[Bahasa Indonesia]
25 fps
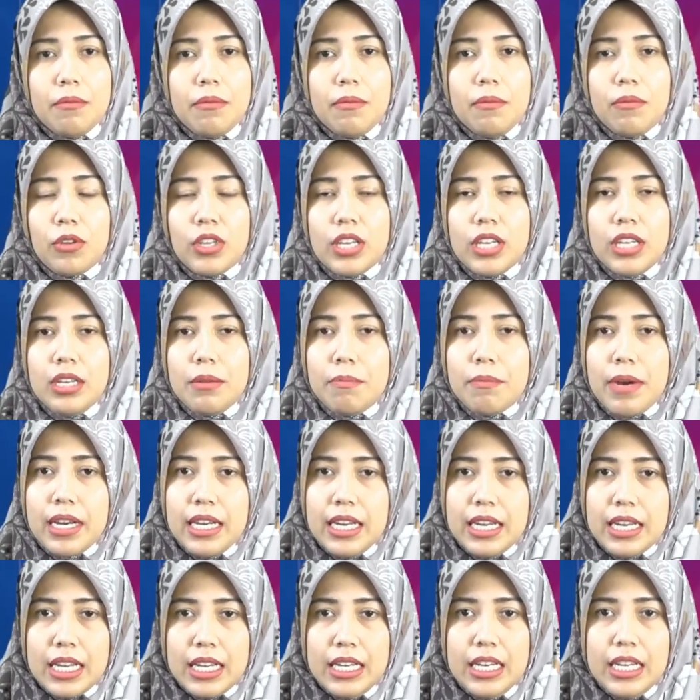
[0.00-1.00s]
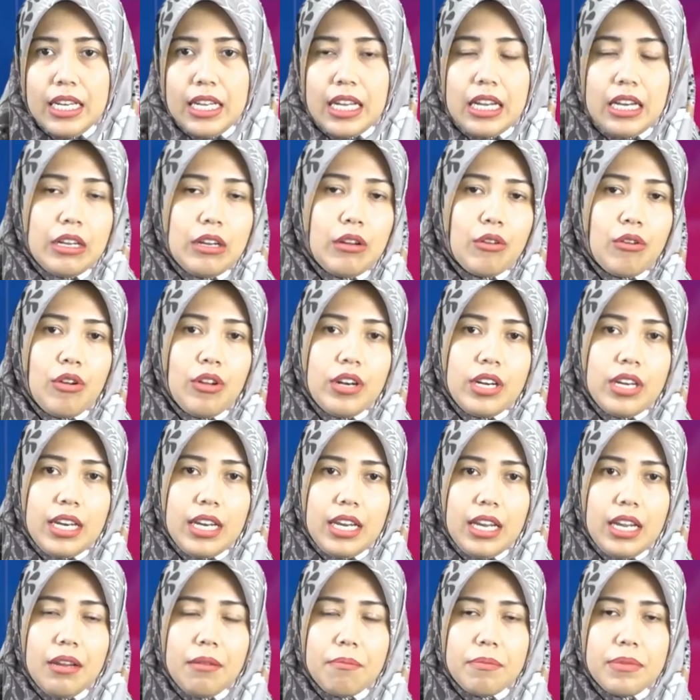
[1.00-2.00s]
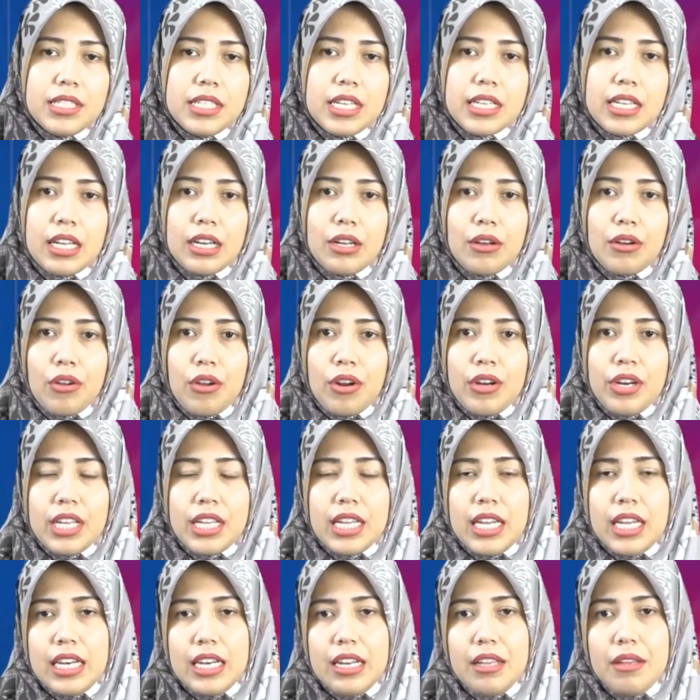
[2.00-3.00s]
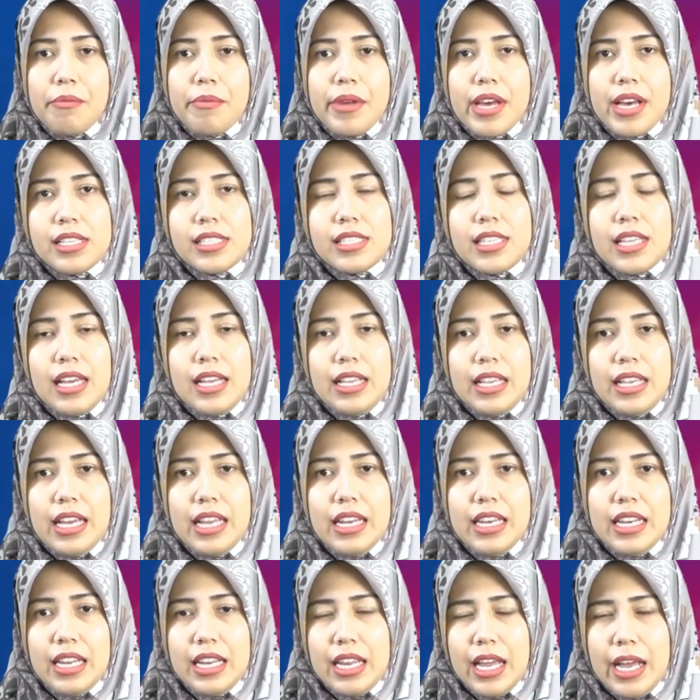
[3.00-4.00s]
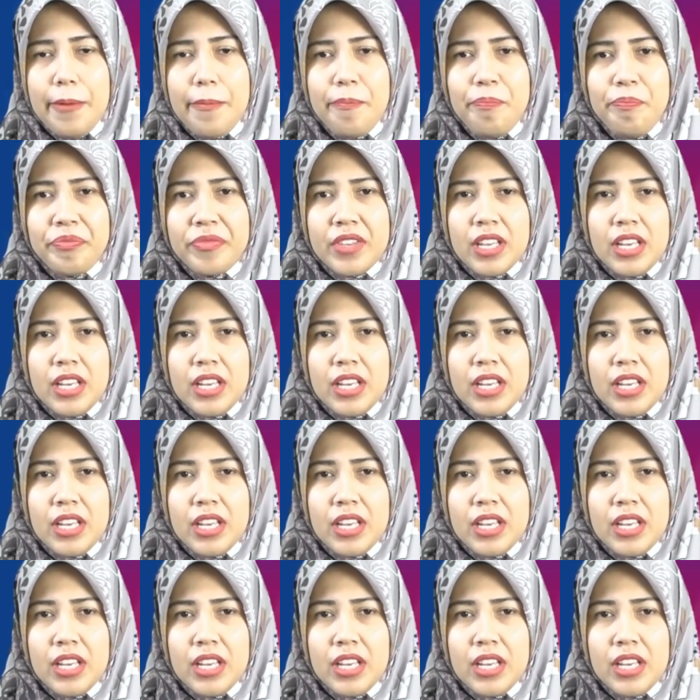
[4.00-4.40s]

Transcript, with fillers: Mungkin dibandingkan dengan kronik, penyakit kronik ini biasanya dia